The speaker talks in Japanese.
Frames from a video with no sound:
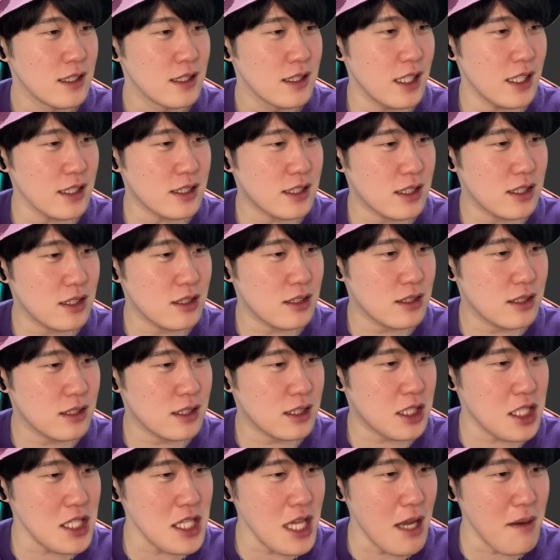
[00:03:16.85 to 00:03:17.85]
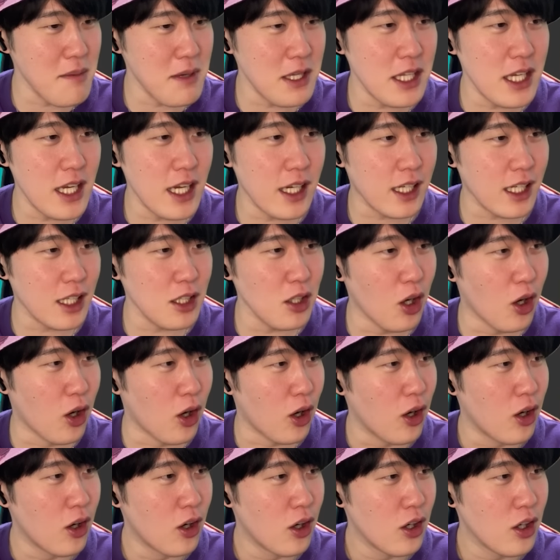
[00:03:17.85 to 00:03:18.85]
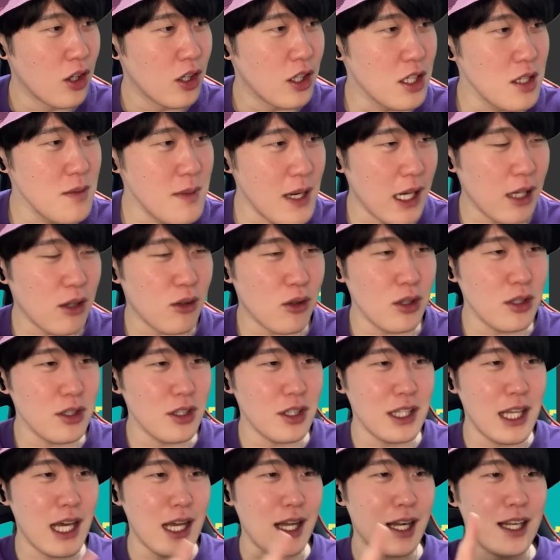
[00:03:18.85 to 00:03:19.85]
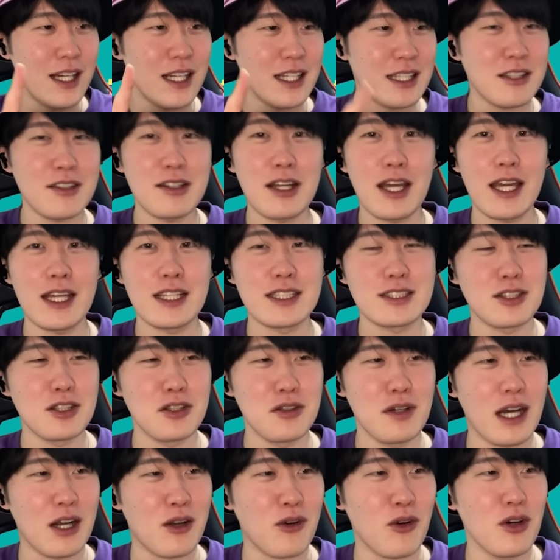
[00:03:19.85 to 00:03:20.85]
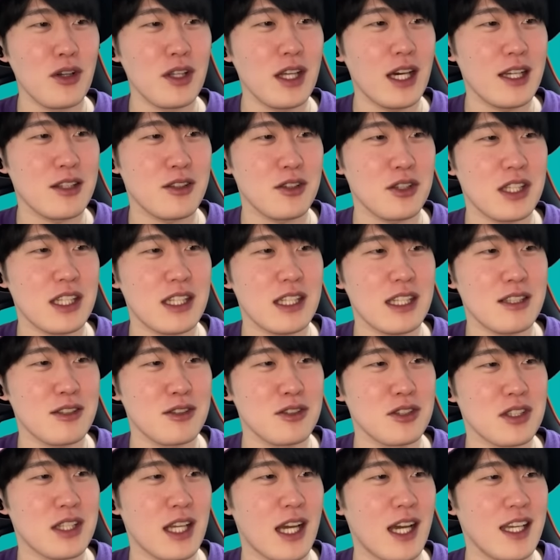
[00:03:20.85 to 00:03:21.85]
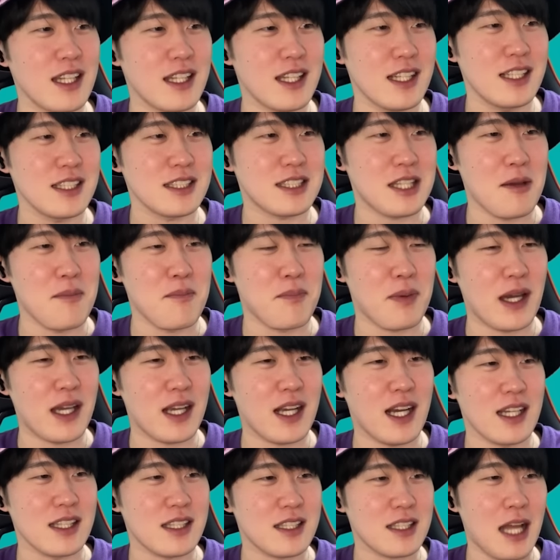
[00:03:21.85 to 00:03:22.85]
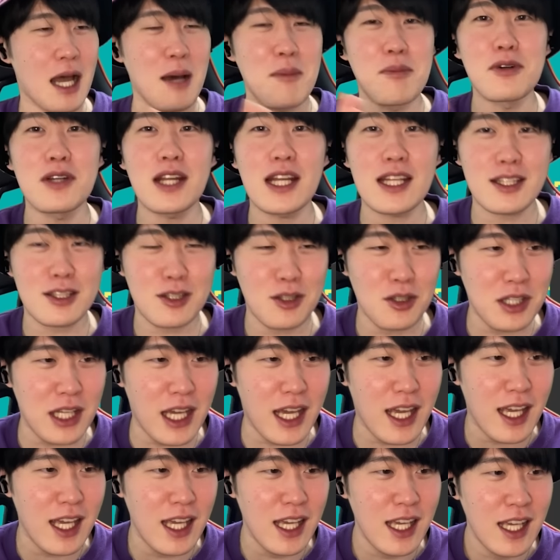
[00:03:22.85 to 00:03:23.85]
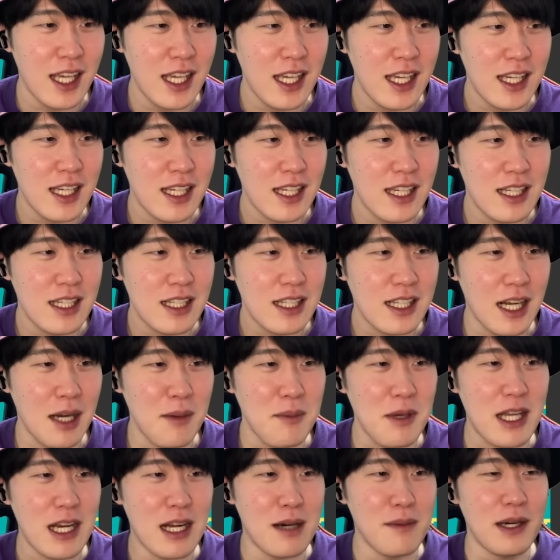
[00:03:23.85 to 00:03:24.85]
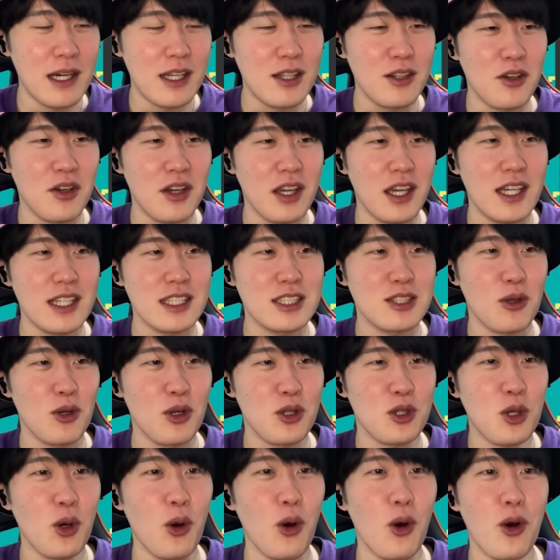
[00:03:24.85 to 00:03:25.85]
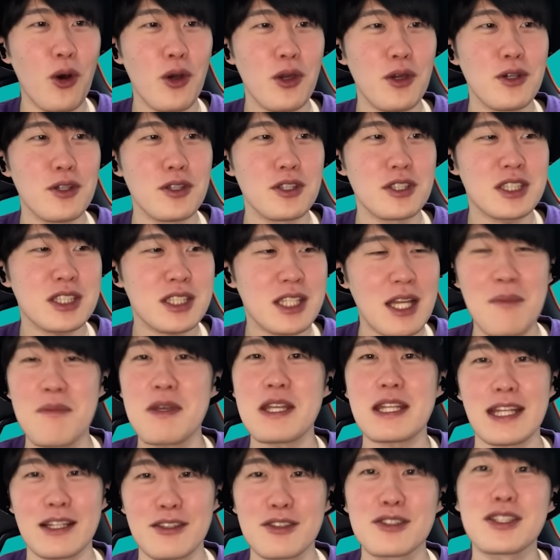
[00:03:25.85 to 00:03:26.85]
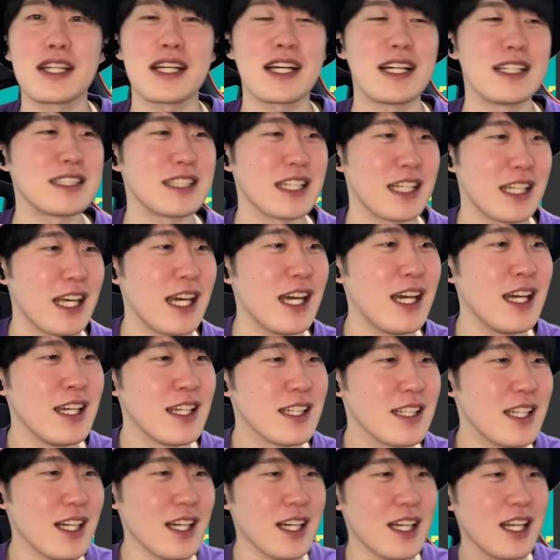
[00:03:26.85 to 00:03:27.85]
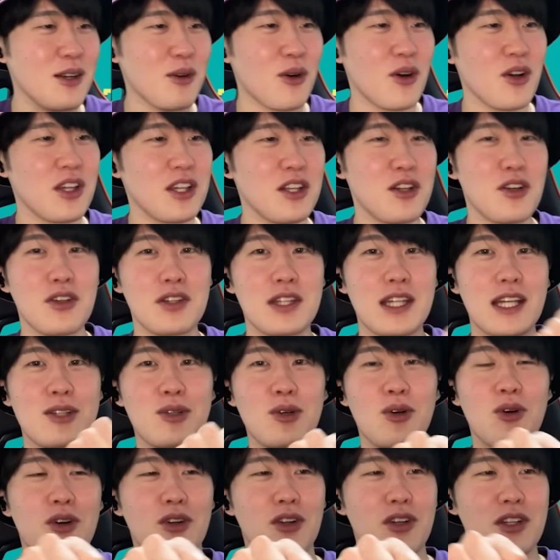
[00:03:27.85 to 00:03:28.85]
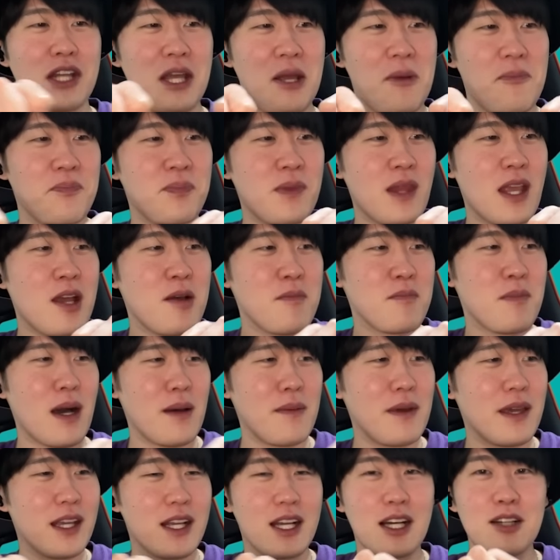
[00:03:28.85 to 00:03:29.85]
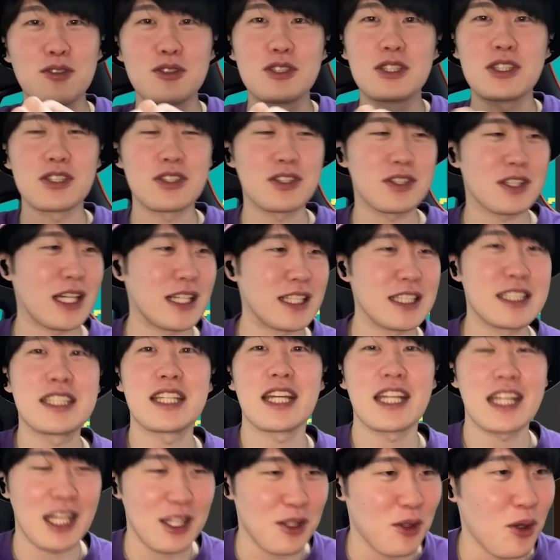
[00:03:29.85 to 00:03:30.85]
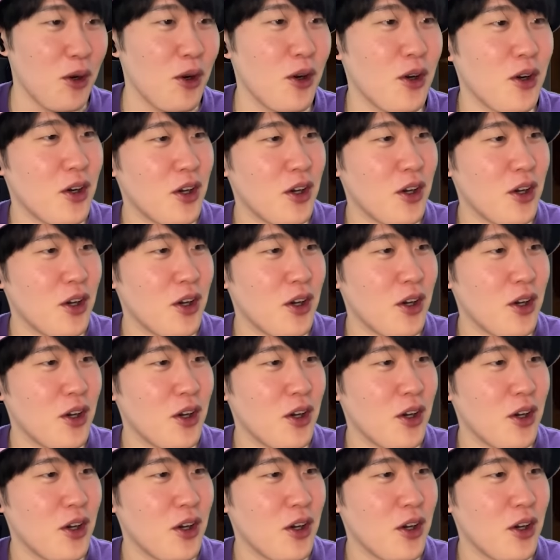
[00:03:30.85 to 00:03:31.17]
で、ちなみにやけど、今、この流れてる映像は、この後出てくるタイテレ先輩が、タブレットで、カメラマンの映像を共有して見てるって感じやね。だから、こう、いろんなところに、場面が映ったりしてたと。